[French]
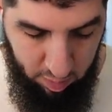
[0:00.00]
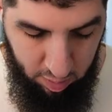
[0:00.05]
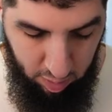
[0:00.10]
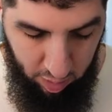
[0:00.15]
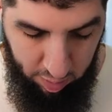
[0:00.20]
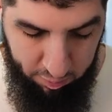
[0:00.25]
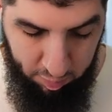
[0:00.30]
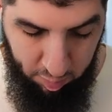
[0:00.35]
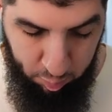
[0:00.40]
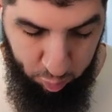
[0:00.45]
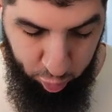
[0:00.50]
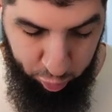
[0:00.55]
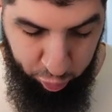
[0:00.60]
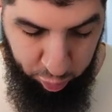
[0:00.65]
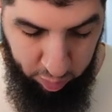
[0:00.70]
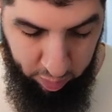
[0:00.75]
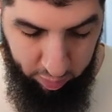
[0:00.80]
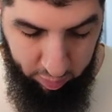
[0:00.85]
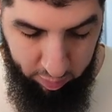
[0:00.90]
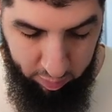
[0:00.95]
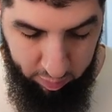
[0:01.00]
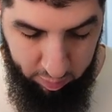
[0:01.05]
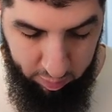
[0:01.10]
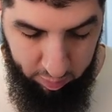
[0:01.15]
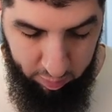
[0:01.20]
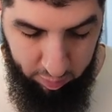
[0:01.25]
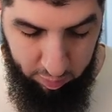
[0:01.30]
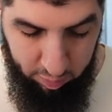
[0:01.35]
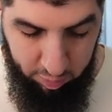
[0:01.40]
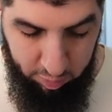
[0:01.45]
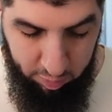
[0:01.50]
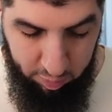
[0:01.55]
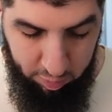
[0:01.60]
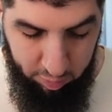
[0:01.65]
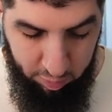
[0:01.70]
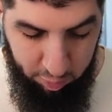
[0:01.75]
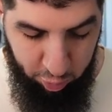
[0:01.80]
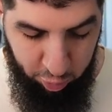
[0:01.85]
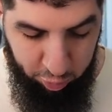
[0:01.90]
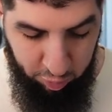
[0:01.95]
il va me le tuer.
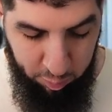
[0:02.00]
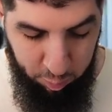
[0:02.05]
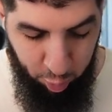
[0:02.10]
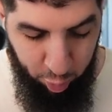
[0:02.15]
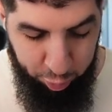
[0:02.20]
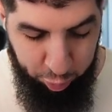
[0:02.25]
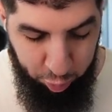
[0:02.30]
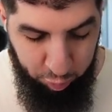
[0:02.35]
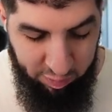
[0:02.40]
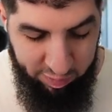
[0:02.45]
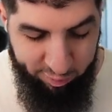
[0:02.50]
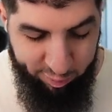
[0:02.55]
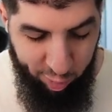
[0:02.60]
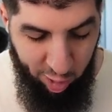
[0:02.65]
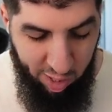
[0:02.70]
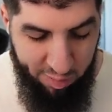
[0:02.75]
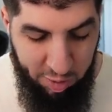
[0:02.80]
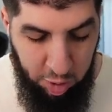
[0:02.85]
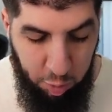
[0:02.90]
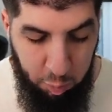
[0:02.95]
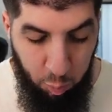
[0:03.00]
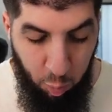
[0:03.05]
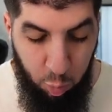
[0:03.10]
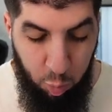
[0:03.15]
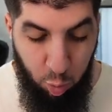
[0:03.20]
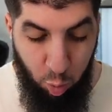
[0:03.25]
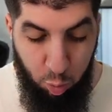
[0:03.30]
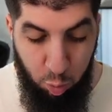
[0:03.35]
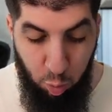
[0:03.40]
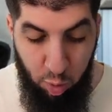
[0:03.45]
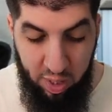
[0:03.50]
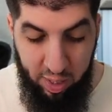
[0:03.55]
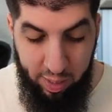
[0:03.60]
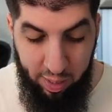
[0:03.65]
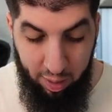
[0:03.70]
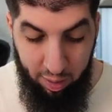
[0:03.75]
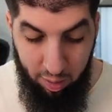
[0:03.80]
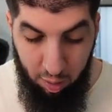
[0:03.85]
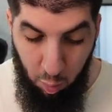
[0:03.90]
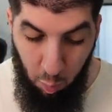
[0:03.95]
Je vais me retrouver seul avec mon Goku, les
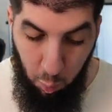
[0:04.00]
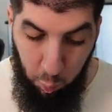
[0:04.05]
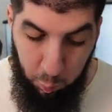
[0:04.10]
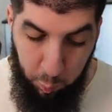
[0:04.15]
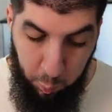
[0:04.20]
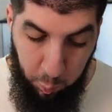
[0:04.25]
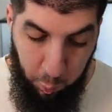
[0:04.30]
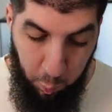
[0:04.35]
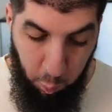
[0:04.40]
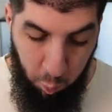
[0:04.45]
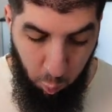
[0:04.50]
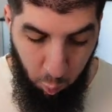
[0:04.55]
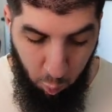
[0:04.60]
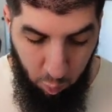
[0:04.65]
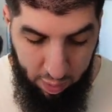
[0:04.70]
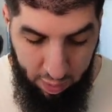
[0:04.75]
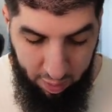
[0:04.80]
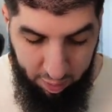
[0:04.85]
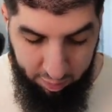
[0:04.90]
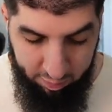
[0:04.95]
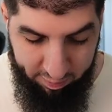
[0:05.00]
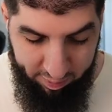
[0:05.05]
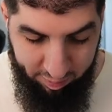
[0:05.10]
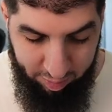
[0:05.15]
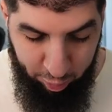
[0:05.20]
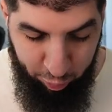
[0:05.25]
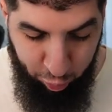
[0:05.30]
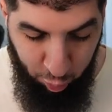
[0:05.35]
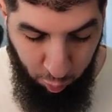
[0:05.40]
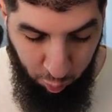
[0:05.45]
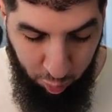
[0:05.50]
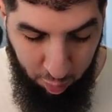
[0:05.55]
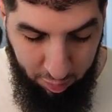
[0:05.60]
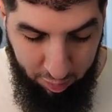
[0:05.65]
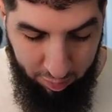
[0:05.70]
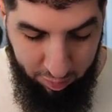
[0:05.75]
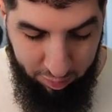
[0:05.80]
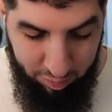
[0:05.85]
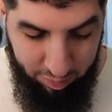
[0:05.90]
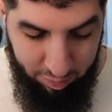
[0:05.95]
gars. Oh là, ça va être chaud.
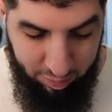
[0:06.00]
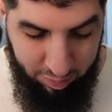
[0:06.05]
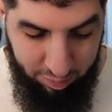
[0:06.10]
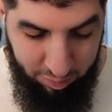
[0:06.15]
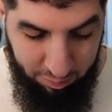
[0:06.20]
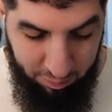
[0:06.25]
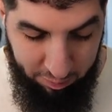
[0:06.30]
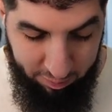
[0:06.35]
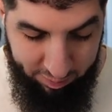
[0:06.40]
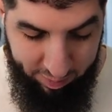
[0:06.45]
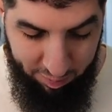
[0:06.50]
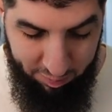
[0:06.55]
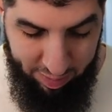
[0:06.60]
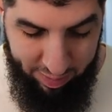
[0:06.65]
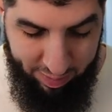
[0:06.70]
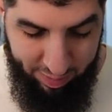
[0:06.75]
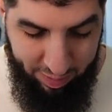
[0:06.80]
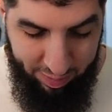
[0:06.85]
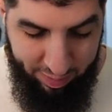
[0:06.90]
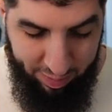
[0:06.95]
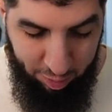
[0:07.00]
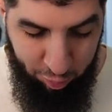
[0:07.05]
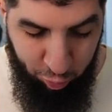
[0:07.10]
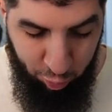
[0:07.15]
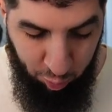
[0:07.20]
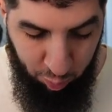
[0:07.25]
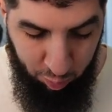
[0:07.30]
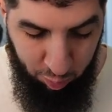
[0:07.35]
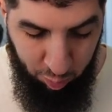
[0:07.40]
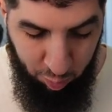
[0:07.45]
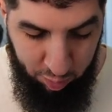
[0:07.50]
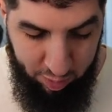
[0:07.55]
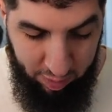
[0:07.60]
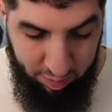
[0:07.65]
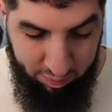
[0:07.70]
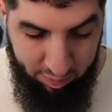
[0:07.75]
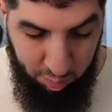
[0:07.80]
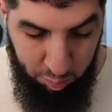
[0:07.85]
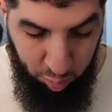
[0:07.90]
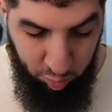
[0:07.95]
Ça va être très très chaud. Ok,
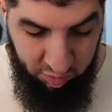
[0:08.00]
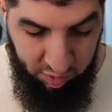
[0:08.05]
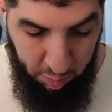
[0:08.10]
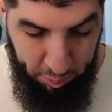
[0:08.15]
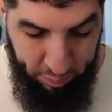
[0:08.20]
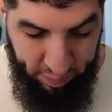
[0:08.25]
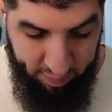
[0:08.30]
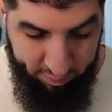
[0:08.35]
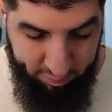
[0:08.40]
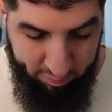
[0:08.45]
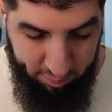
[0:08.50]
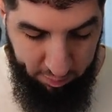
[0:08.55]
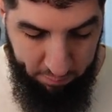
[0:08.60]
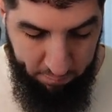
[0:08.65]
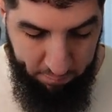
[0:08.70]
c'est bon, ça passe.